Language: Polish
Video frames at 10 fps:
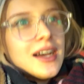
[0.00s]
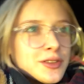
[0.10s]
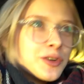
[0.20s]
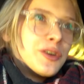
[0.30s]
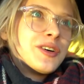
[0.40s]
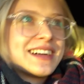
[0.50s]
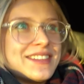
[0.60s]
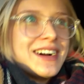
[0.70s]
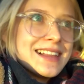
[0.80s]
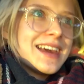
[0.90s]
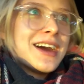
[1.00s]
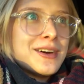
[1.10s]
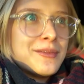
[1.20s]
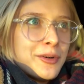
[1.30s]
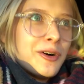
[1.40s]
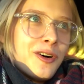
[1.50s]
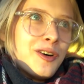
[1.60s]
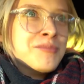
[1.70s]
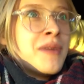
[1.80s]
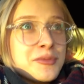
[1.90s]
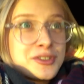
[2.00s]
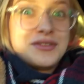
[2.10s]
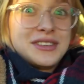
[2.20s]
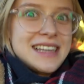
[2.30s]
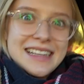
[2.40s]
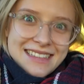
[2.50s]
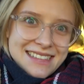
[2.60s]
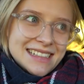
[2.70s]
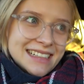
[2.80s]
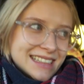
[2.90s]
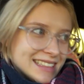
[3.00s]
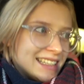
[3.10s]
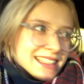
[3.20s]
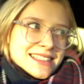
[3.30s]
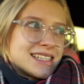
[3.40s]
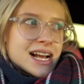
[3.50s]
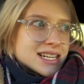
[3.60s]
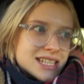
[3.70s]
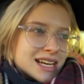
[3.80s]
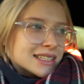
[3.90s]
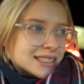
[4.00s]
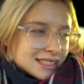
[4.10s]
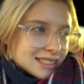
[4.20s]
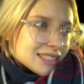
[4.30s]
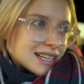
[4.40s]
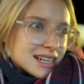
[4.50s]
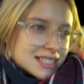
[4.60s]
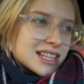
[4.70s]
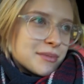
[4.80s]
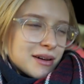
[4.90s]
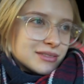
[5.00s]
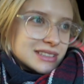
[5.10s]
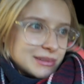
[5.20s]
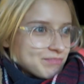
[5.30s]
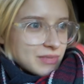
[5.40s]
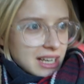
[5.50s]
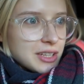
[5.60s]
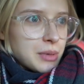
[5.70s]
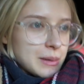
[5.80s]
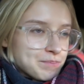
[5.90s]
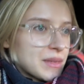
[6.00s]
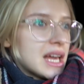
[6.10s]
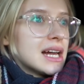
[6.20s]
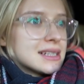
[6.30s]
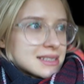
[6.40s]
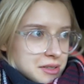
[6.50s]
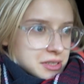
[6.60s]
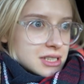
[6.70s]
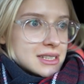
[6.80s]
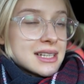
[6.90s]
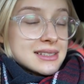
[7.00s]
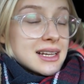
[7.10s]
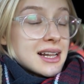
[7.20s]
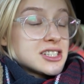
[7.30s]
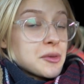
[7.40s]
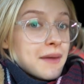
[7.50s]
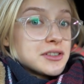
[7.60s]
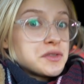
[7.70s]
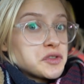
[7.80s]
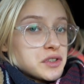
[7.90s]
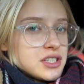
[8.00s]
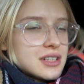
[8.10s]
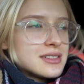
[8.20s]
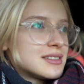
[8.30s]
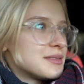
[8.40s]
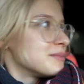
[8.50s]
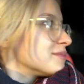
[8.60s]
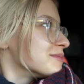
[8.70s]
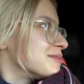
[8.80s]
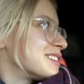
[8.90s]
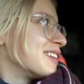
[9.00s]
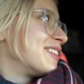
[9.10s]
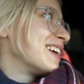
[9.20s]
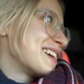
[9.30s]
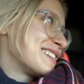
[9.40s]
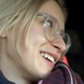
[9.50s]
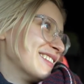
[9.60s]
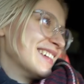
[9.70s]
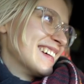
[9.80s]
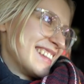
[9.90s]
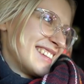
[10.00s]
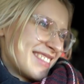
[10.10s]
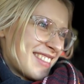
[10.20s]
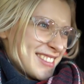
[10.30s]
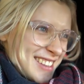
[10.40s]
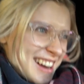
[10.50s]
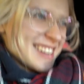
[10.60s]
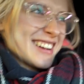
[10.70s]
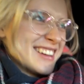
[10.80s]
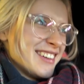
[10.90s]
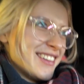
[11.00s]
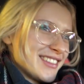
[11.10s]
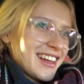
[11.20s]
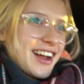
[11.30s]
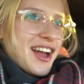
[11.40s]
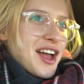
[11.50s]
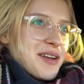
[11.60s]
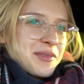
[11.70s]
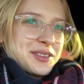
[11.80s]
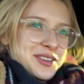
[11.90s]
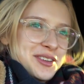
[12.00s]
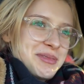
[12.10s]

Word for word: no chyba nie, bo mam już zwycięzcę. Nie, straszne, straszne, naprawdę. Ale dobra, znalazł się, znalazł się prawdziwy zwycięzca przepraszam. Była wycieraczka, nie mów tak, bo ktoś